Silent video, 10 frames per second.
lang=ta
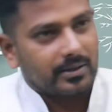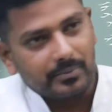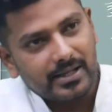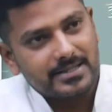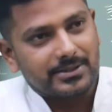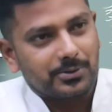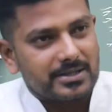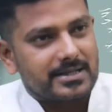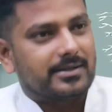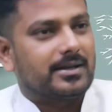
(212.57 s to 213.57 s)
தமிழ்
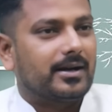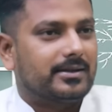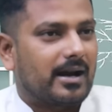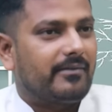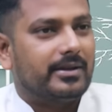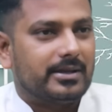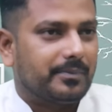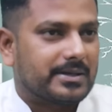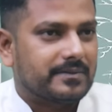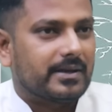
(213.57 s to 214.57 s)
தேசியத்தோடு சேர்த்து நாங்கள்
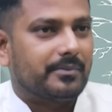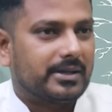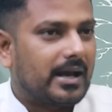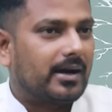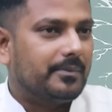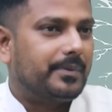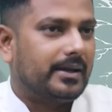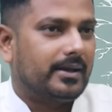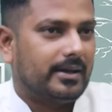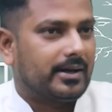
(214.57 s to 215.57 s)
திராவிடத்தையும் பேசுவோம் என்பதை நாங்கள்
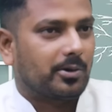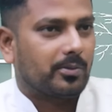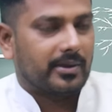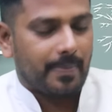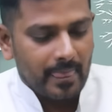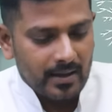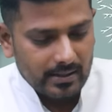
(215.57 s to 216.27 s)
எப்படி ஏற்றுக்கொள்வது